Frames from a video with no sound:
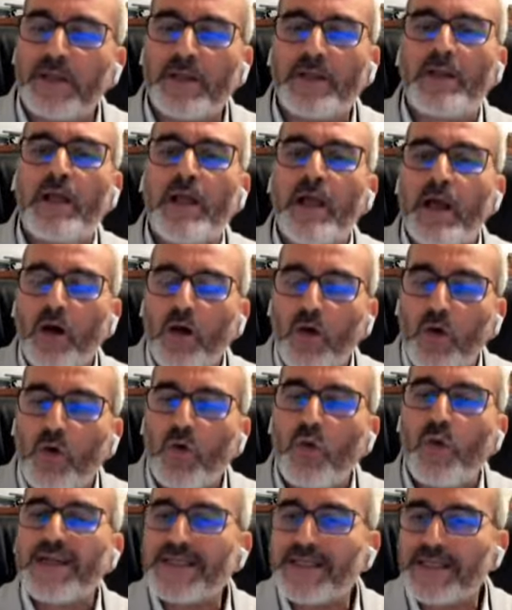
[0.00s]
من
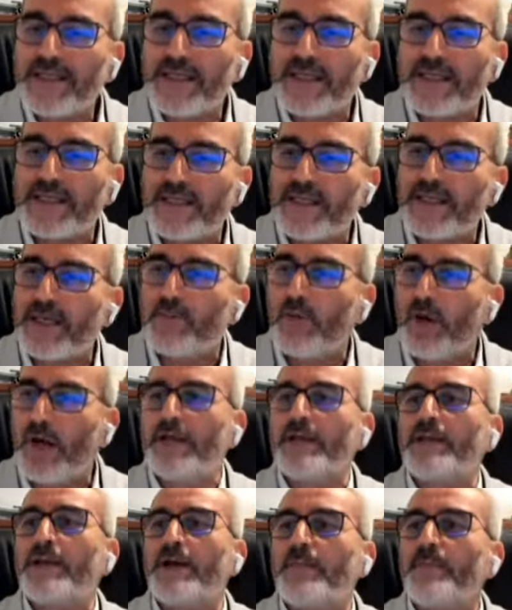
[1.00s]
قوى سياسية
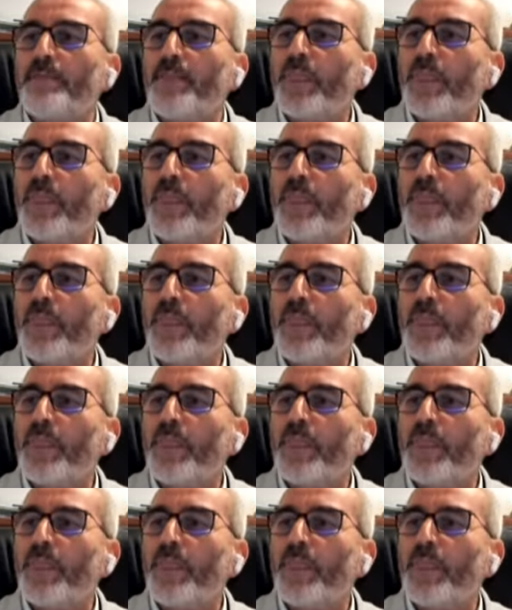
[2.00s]
معينة